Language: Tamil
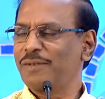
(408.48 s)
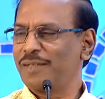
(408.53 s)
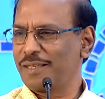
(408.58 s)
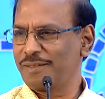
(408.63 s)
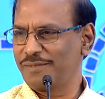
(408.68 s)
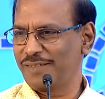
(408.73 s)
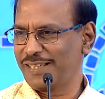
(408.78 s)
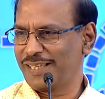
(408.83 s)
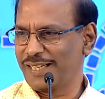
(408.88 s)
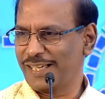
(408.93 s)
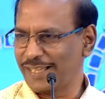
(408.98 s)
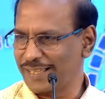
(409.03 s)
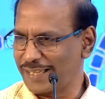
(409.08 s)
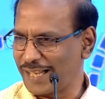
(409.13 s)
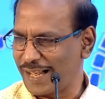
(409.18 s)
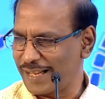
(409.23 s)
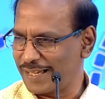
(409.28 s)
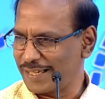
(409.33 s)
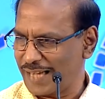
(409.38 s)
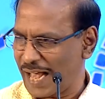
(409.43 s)
ஒரு
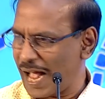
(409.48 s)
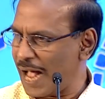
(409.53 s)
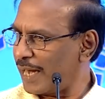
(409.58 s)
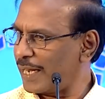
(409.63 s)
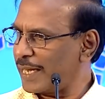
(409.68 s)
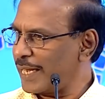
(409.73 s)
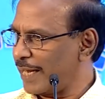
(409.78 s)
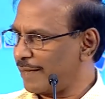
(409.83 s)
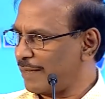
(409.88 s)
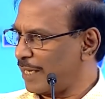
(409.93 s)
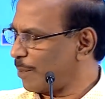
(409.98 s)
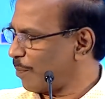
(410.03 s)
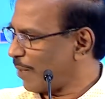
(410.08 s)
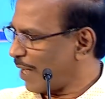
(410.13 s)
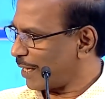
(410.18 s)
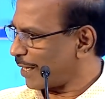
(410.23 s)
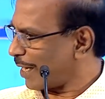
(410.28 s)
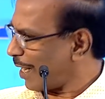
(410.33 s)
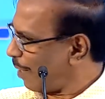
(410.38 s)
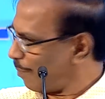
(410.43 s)
விஷயந்தான் நான்
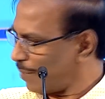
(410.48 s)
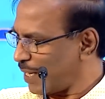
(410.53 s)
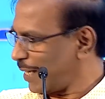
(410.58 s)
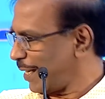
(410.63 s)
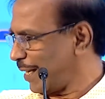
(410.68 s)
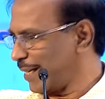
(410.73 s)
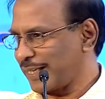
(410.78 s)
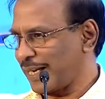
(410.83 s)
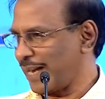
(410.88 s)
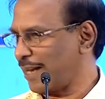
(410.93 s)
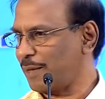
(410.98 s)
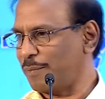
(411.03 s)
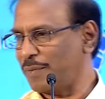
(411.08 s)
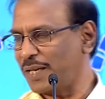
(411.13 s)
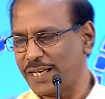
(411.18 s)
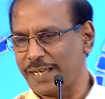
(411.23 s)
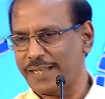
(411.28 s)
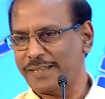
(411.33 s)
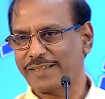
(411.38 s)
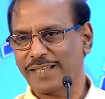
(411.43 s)
எதிர்பார்க்காமல் என்
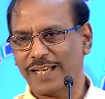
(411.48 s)
கடமையை